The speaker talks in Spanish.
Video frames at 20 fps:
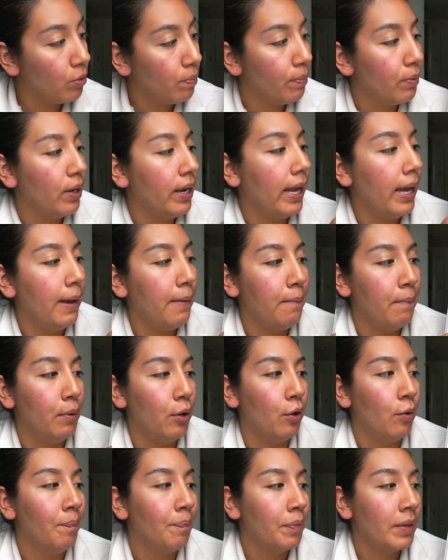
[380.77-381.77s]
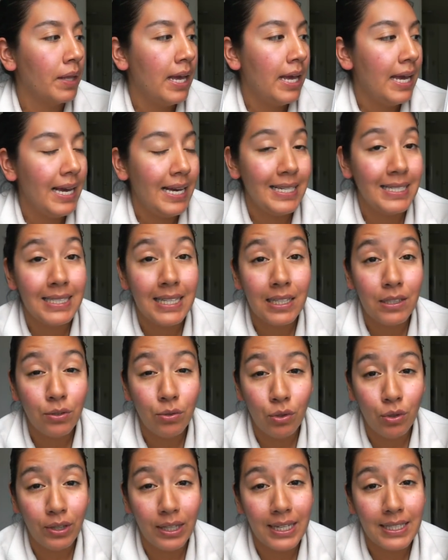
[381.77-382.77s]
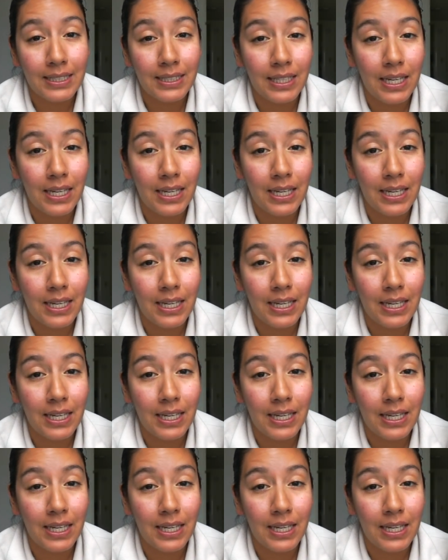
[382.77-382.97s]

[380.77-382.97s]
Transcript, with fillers: Por ejemplo, estas notas